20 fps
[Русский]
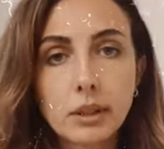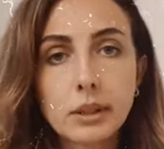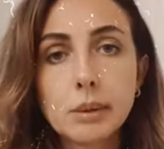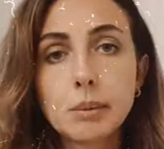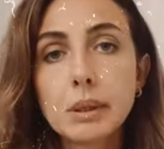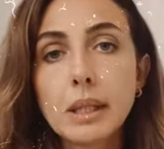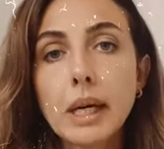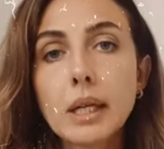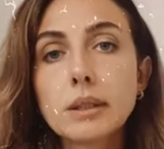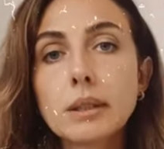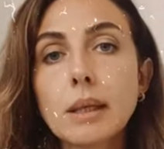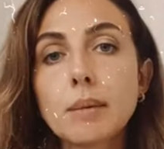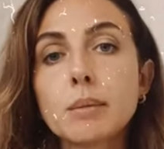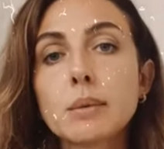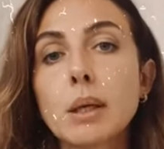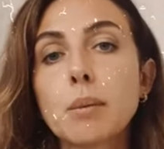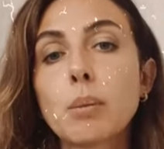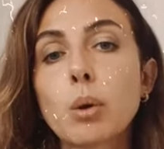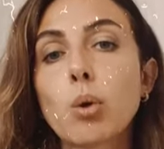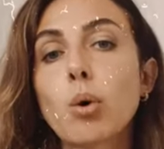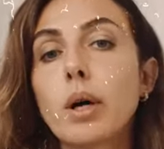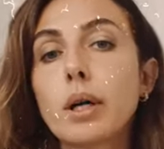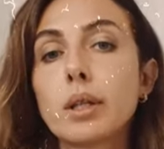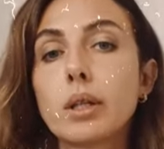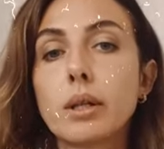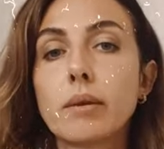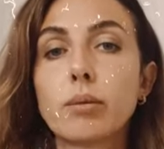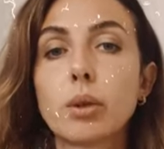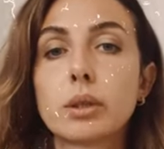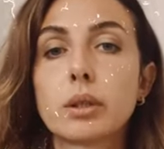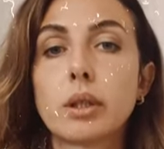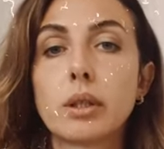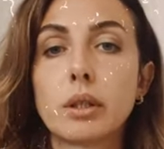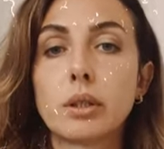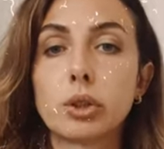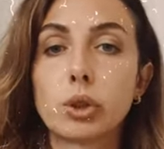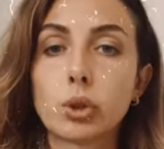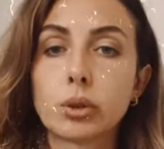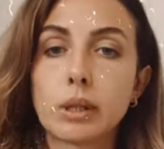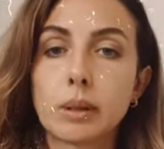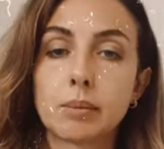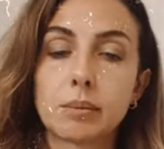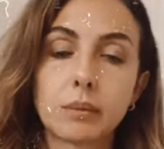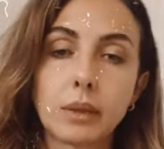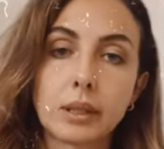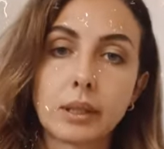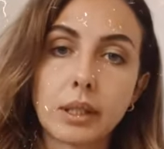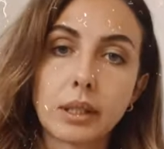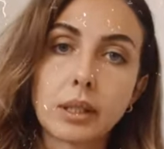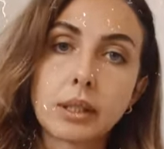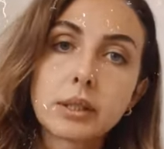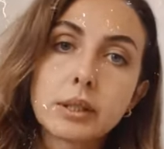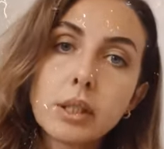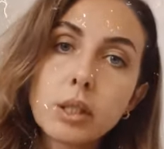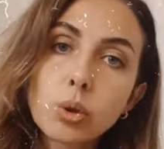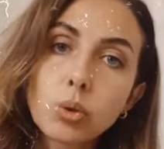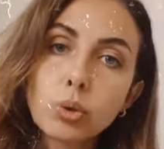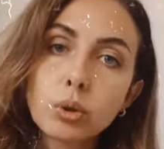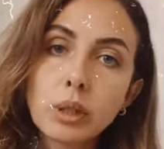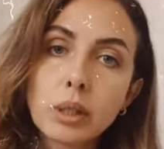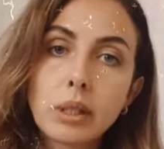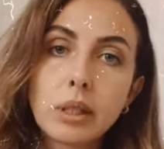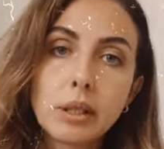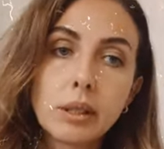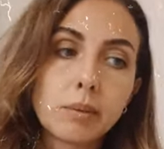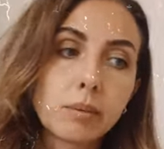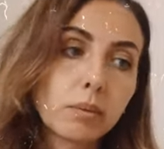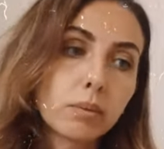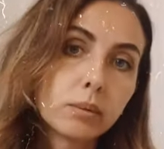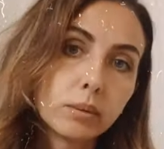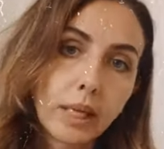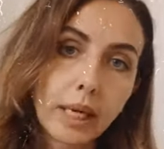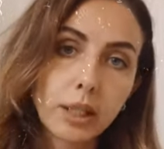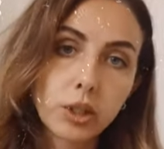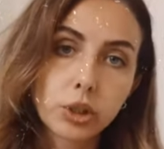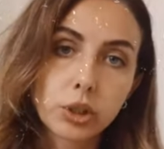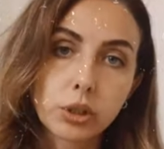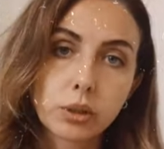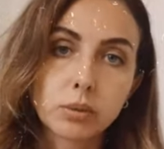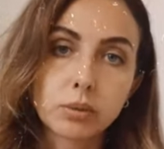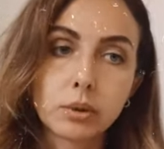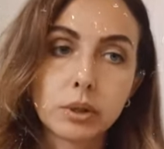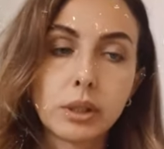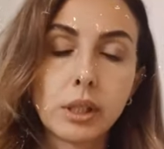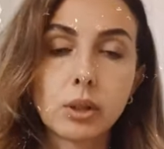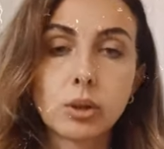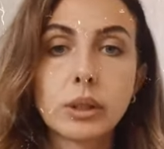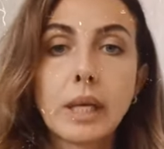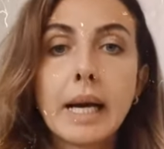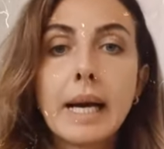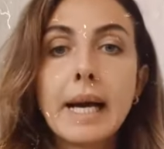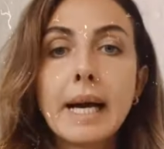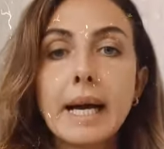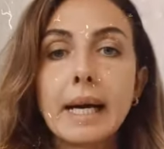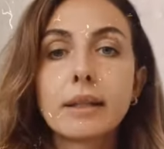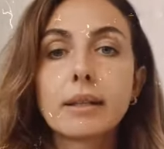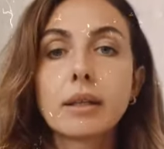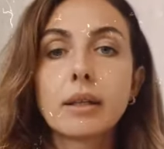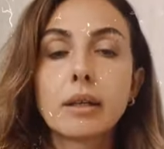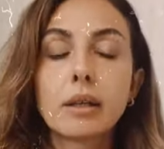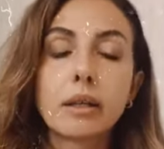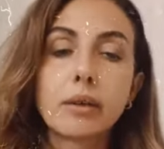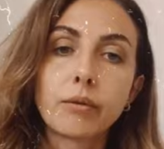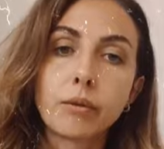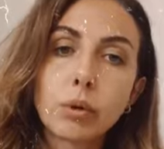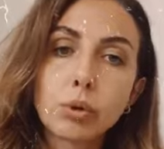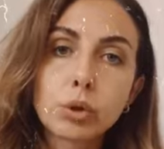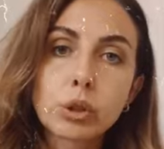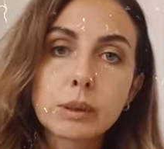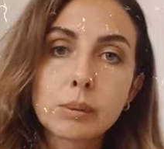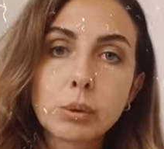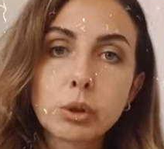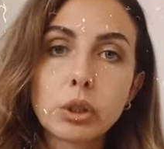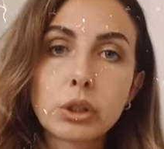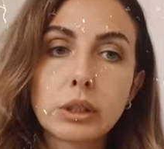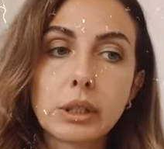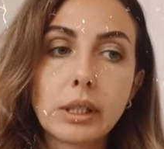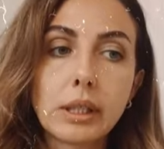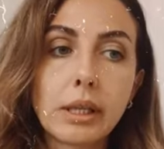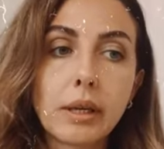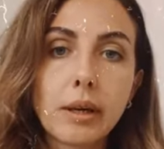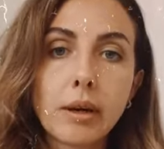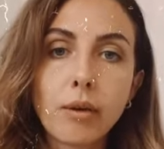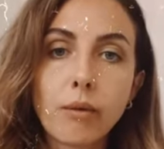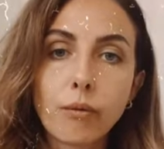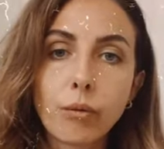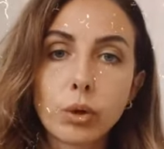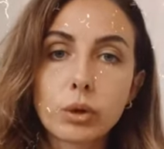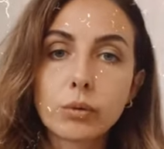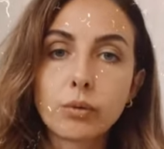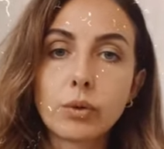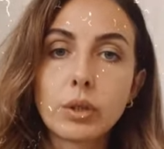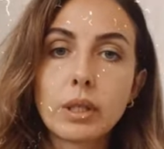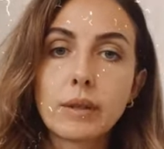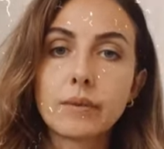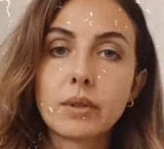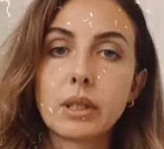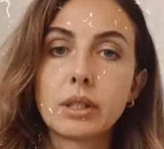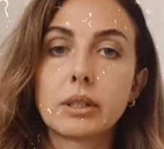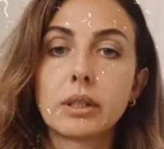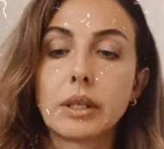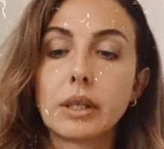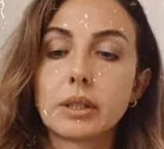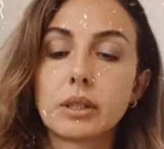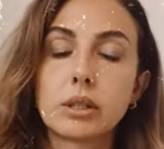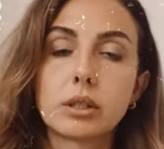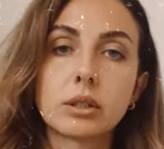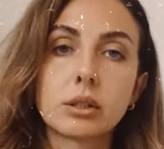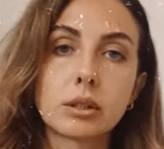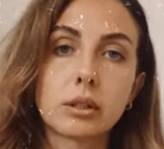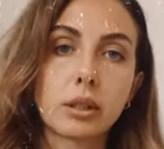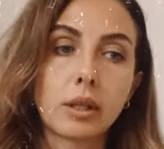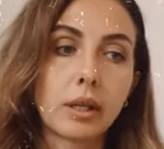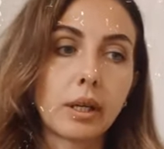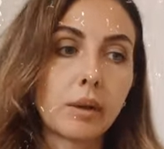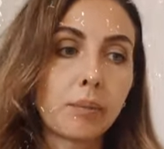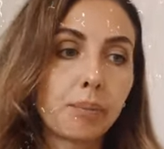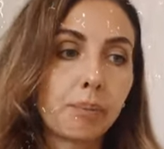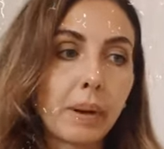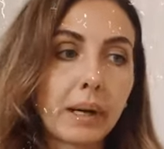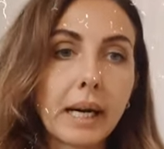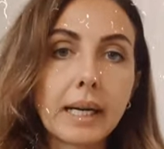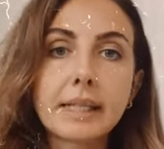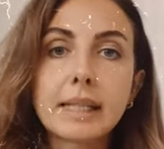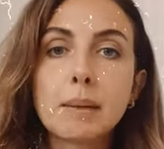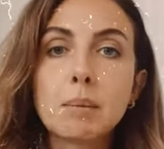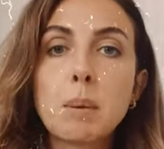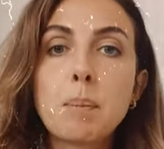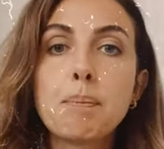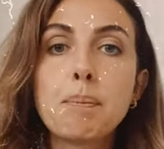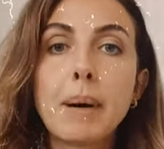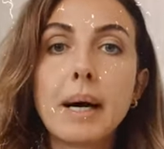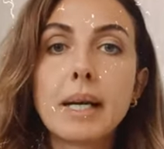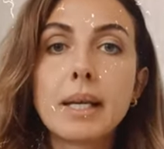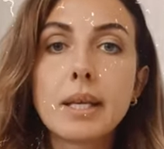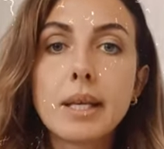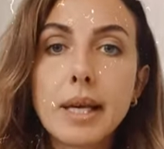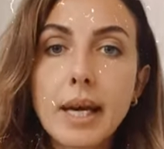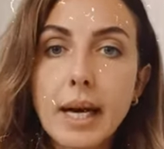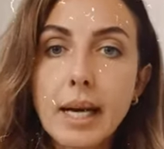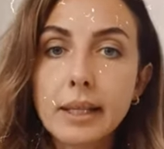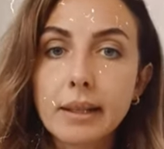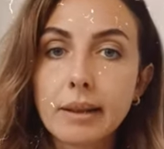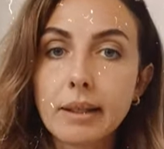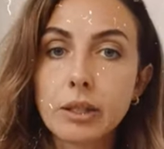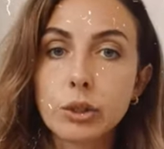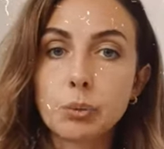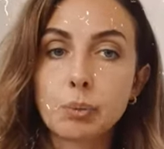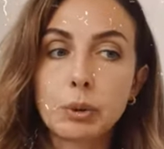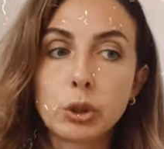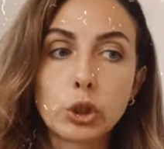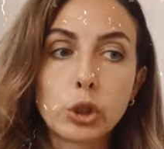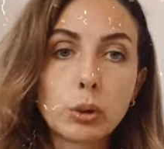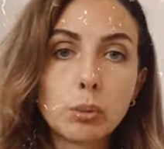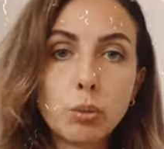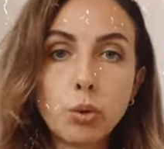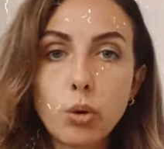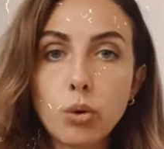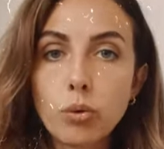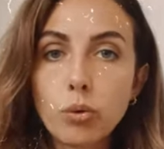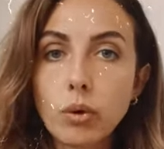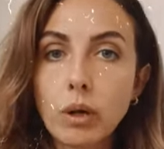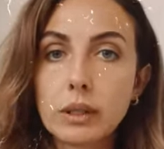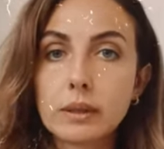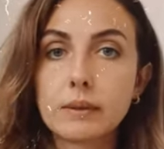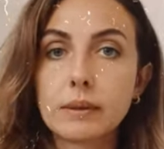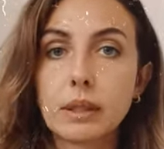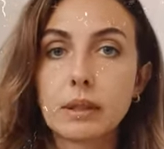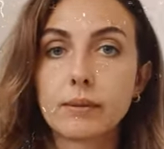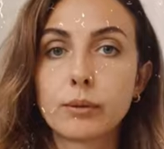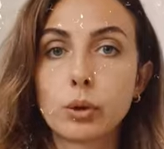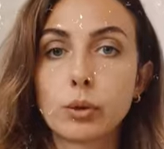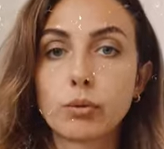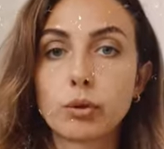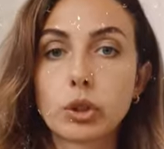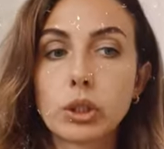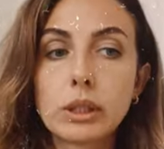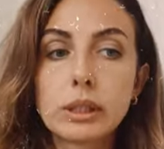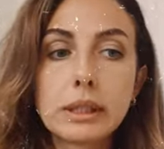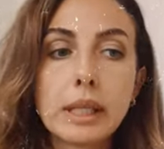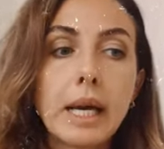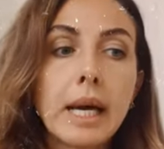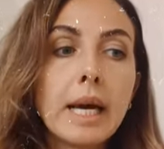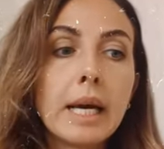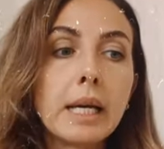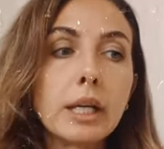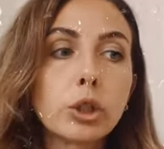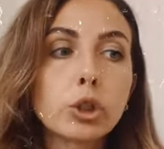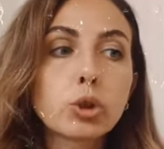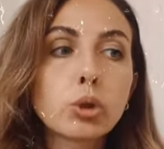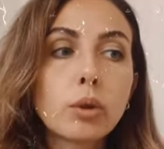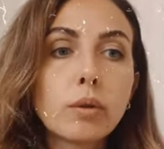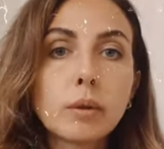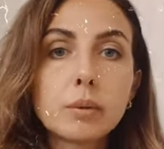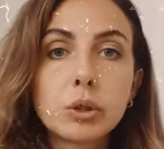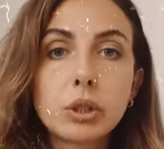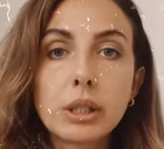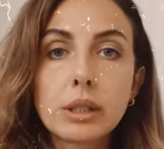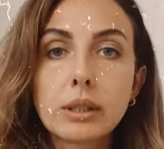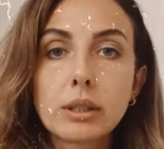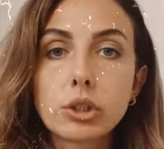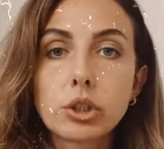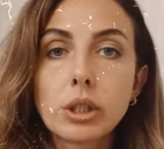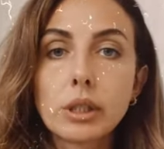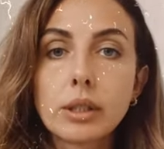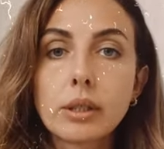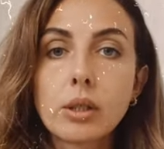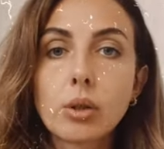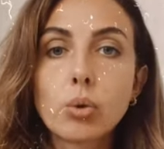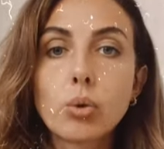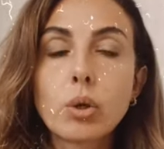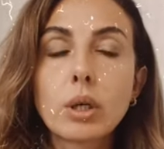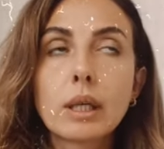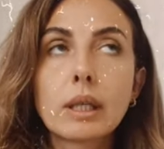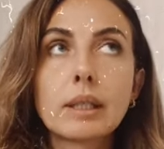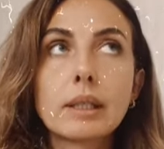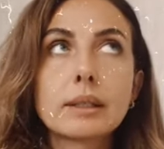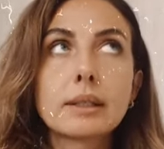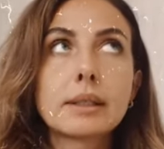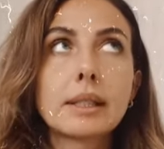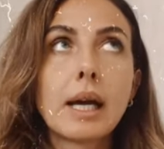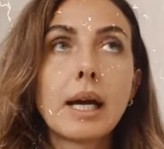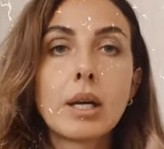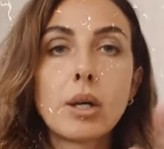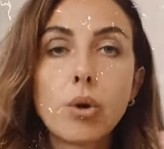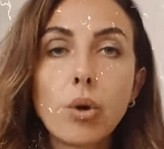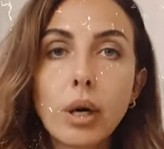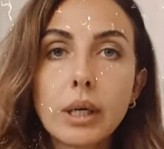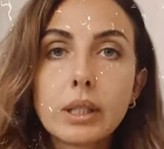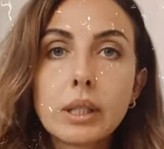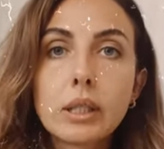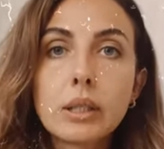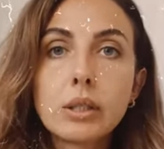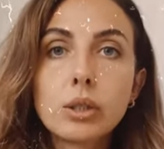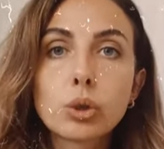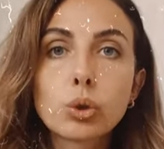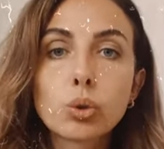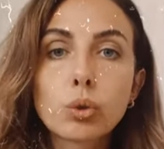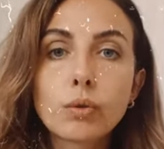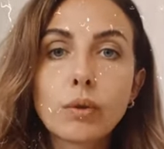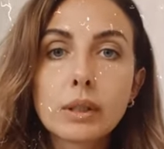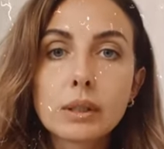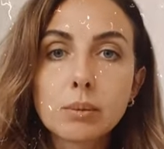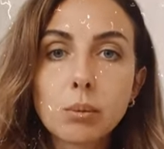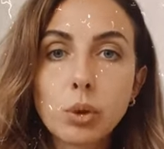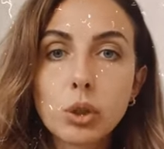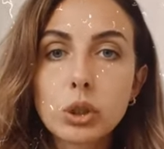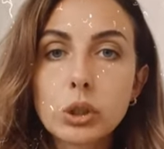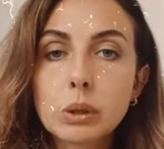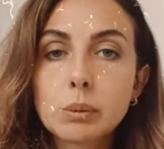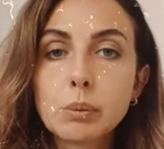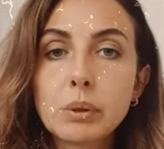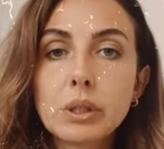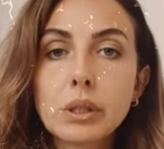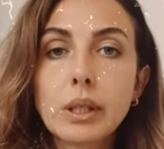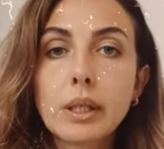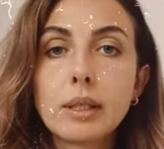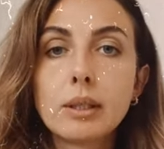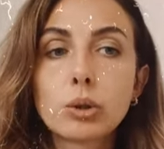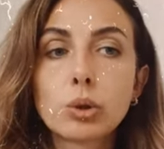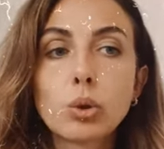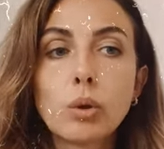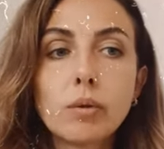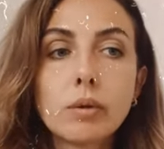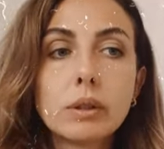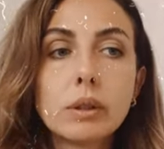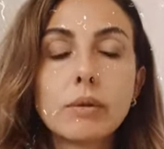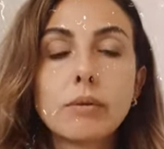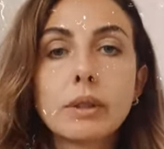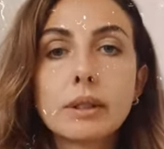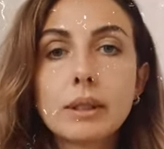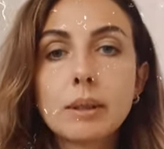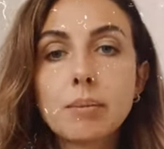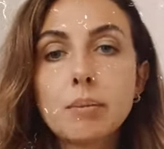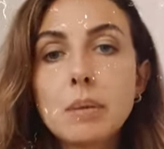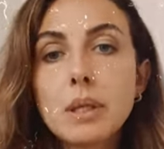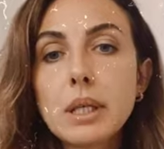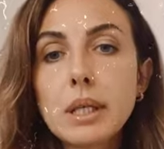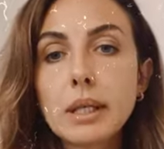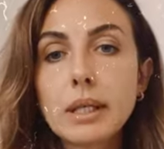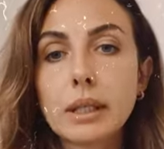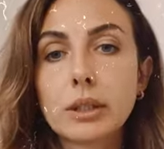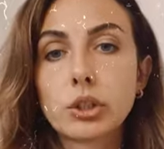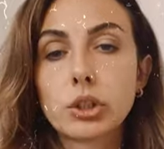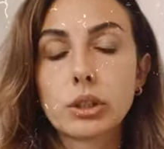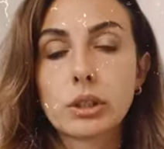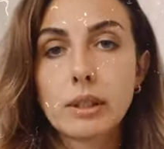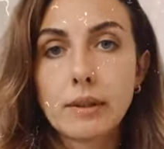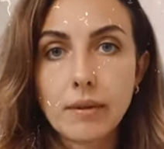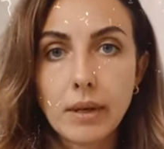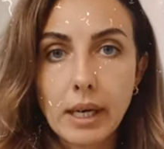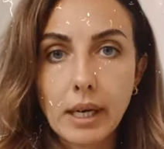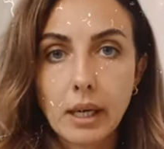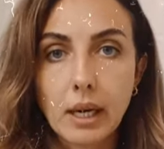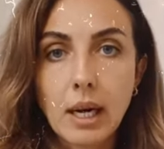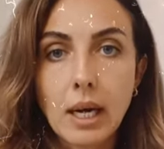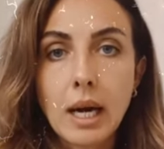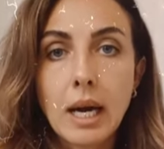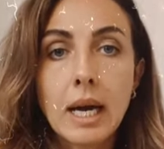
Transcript: семинар «Дам добро», они вот еще там отредактируют и дальше сделают. Это и вы уже сможете вот выровнять эти, э, хотя бы понять, почему у вас так все в жизни, и что вообще отношения, какую колоссальную они несут возможность быть реализованы в этом мире как человек.